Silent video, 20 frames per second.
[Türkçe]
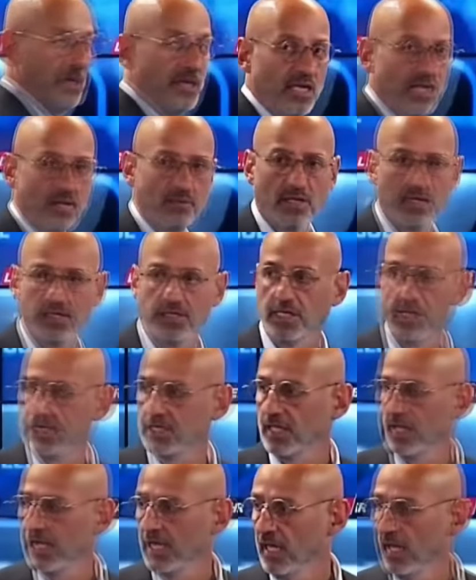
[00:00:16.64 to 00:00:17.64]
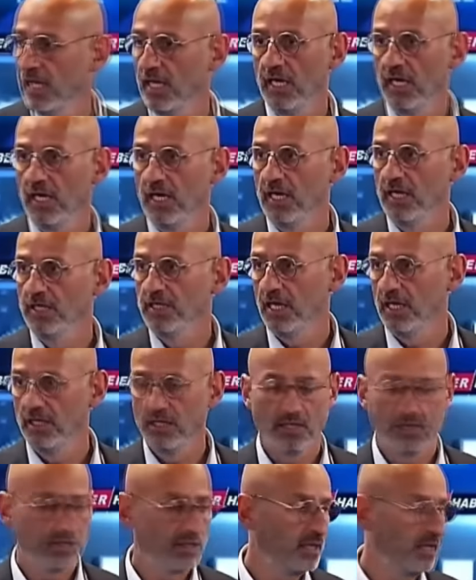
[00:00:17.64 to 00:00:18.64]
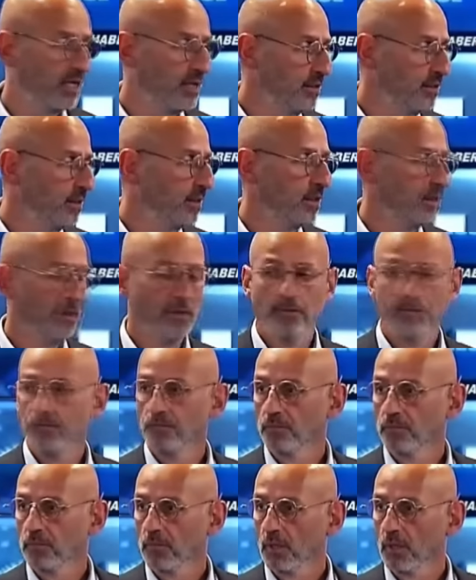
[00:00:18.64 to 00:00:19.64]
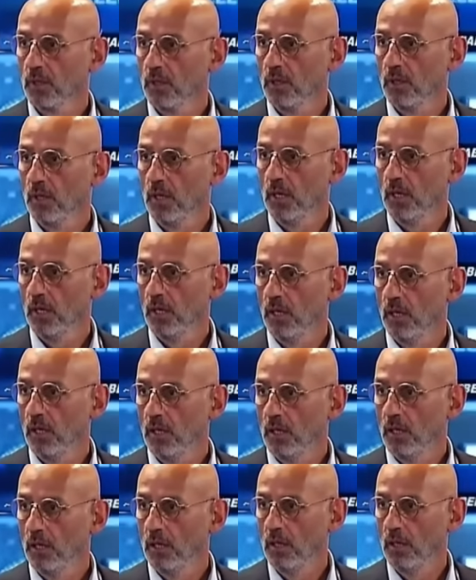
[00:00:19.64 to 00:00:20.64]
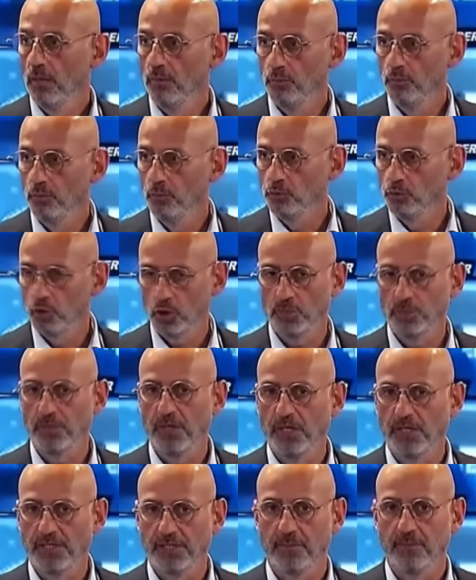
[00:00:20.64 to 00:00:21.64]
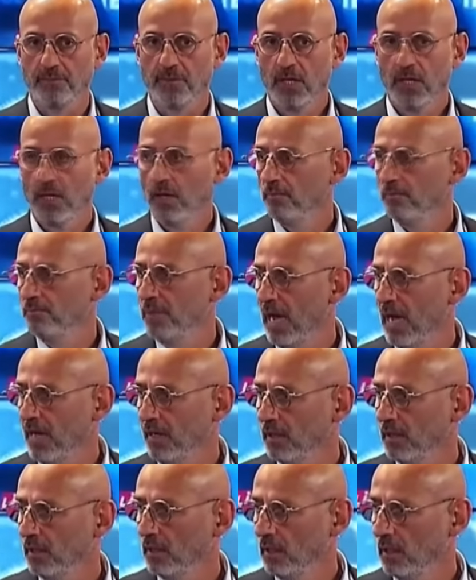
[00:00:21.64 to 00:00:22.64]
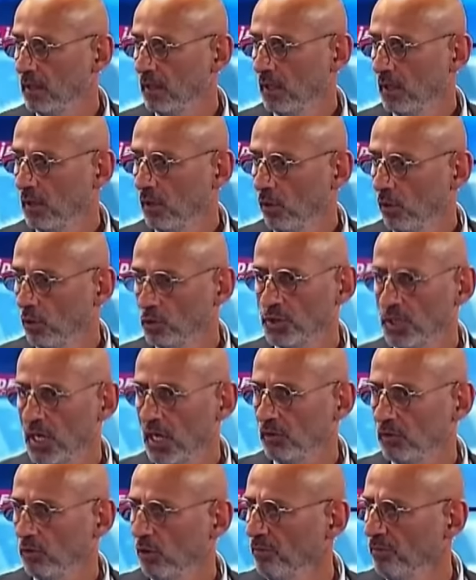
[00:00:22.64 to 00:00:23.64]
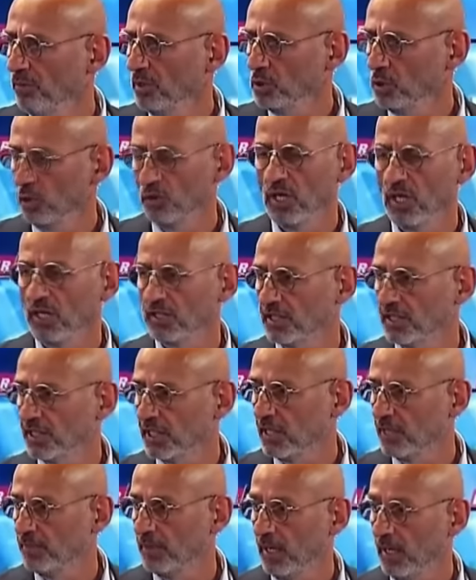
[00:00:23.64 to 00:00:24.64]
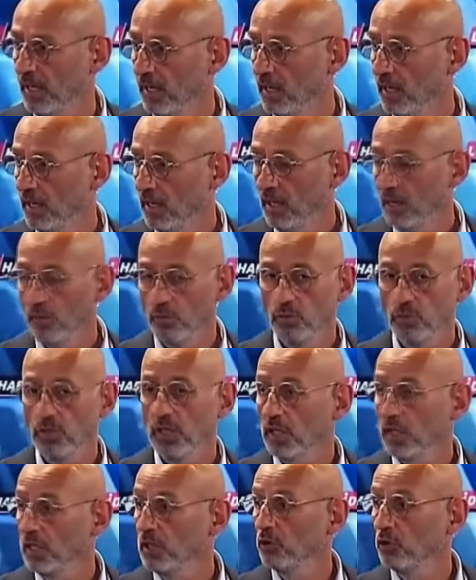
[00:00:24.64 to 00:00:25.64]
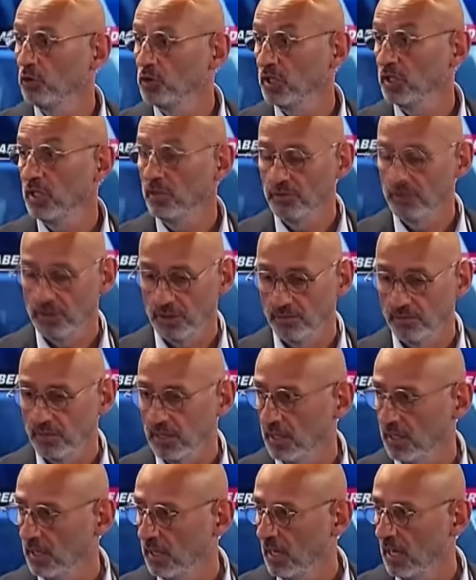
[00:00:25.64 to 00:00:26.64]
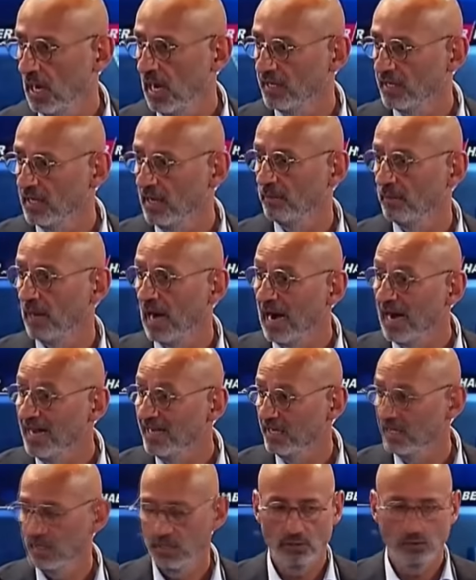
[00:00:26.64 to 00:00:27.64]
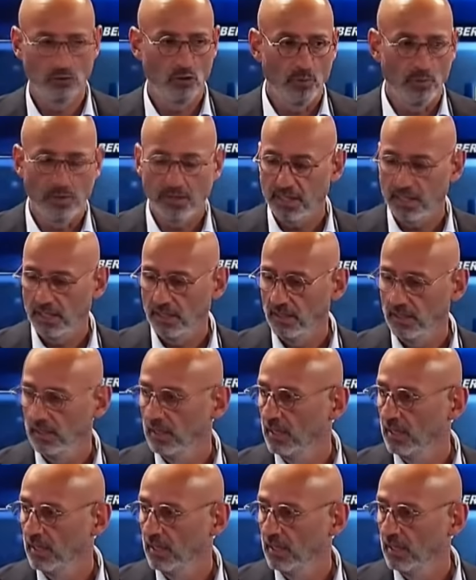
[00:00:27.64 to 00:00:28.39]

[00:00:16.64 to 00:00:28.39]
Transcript: inanılmaz derecede heyecanlandıran Ayağa kaldırır daha çok He. ya. e, müthiş bir isim. Ben Hı. ocağın 15-16'sı gibi buradan Ali Koç'a demiştim ki adam ayrıldı Roma'dan